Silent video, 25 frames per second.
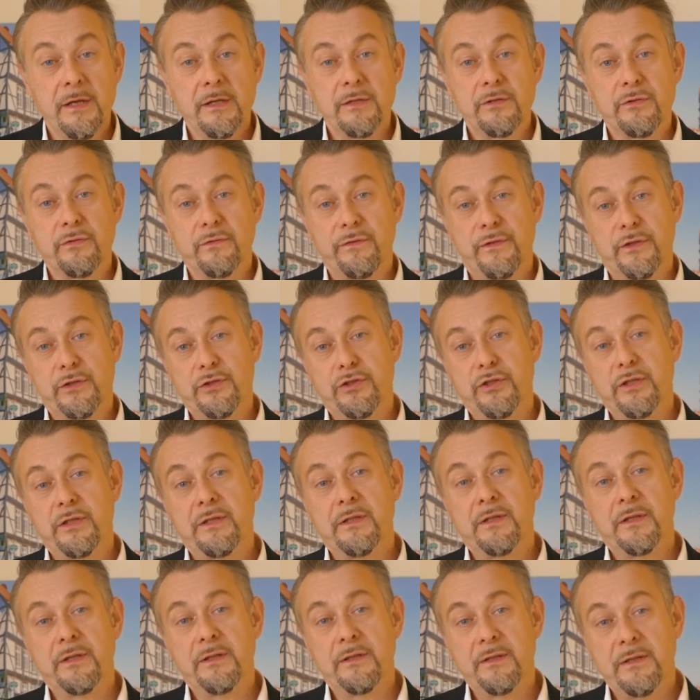zu
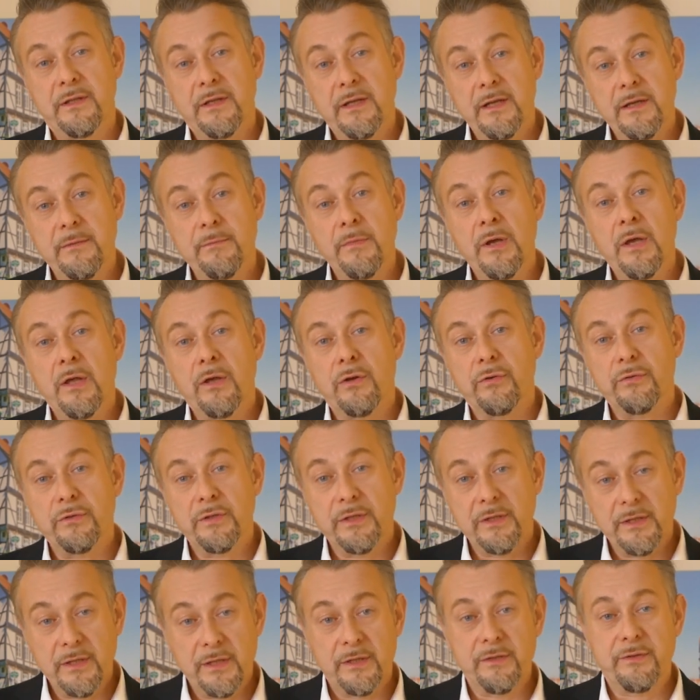verschiedenen Themen und
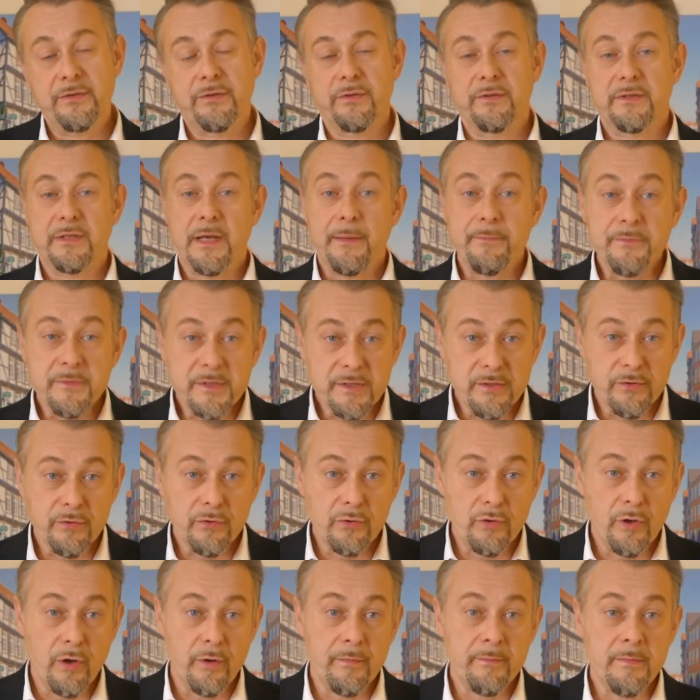Ideen
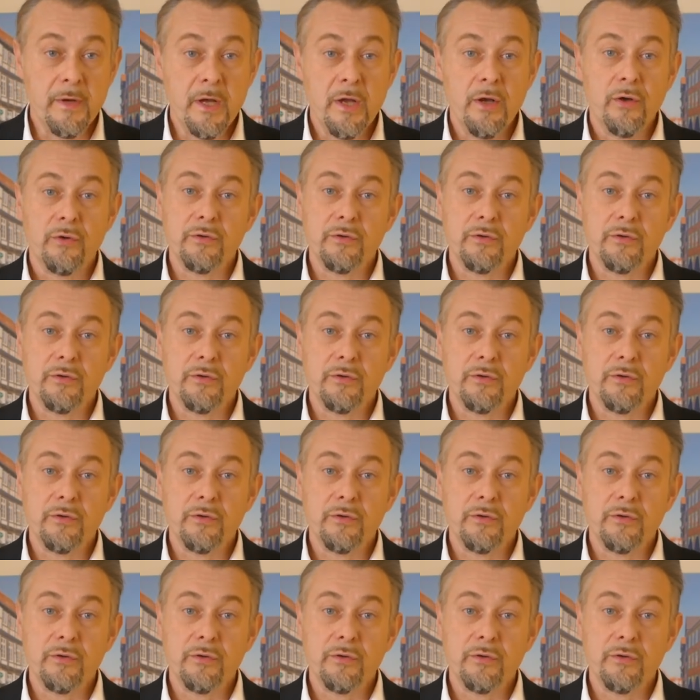zusammenzukommen